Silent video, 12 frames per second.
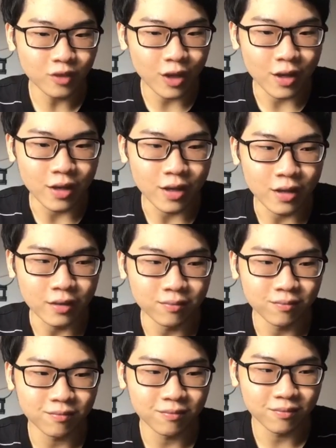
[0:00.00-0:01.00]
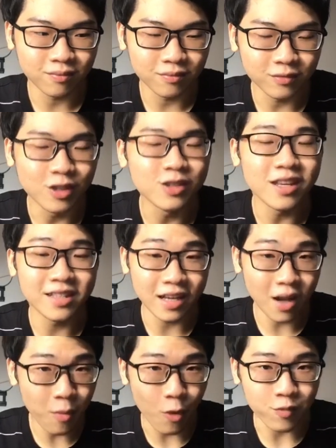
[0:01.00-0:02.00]
thì đương nhiên sẽ
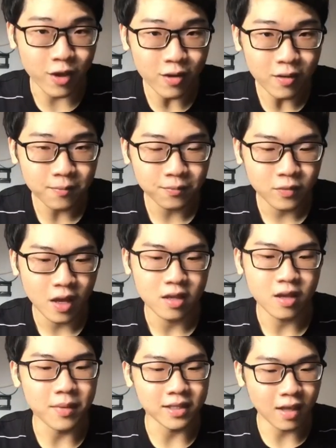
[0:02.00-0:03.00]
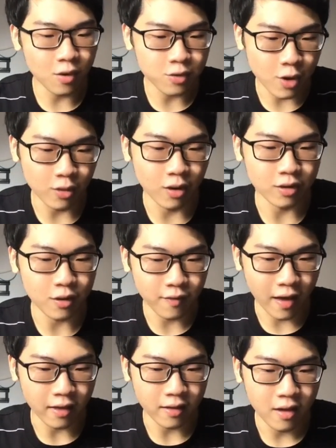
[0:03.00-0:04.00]
có buồn chứ nhưng mà sau nhiều lần như
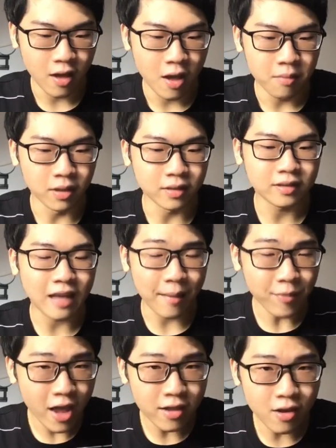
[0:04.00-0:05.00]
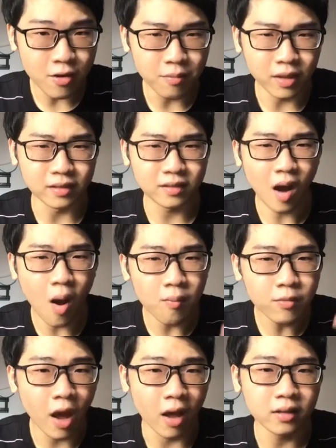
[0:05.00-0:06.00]
vậy mình cảm thấy như mình
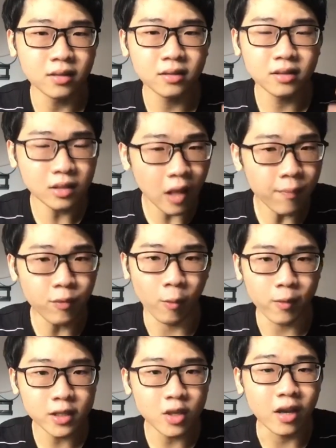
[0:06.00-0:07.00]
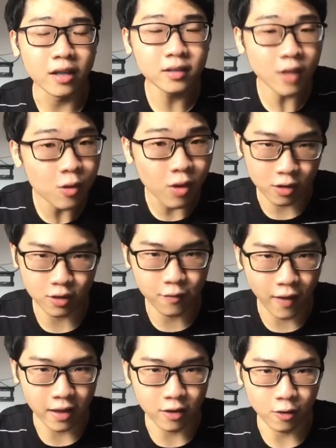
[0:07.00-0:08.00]
không thể tiếp tục cái suy nghĩ tiêu cực
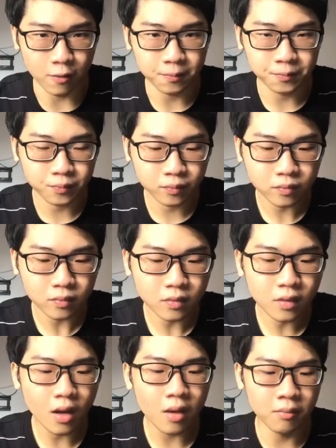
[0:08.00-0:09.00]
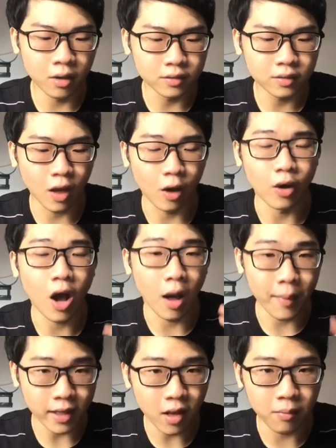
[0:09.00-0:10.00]
như vậy được mình tự
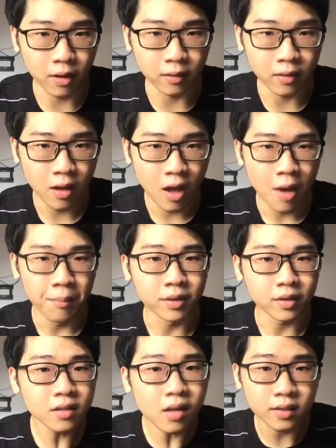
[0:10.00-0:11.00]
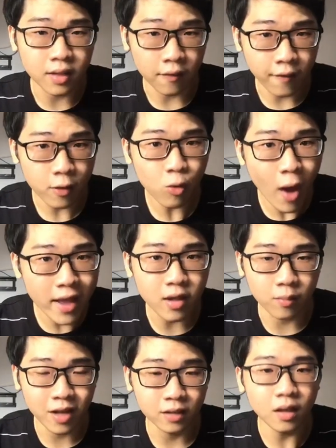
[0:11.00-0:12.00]
hỏi bản thân mình mình có thật sự phải quan
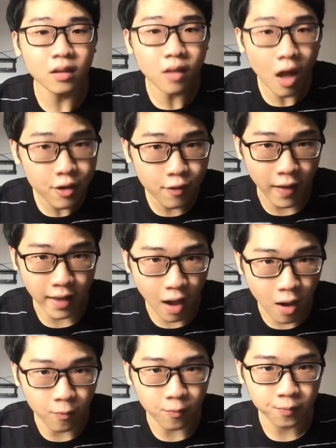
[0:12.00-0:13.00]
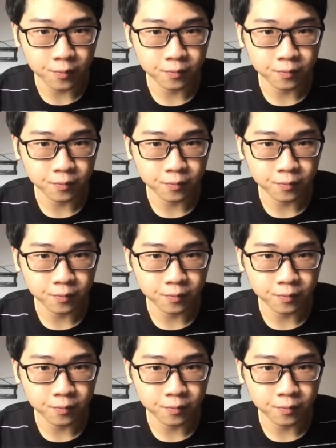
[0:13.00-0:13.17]
trọng thành tích tới như vậy không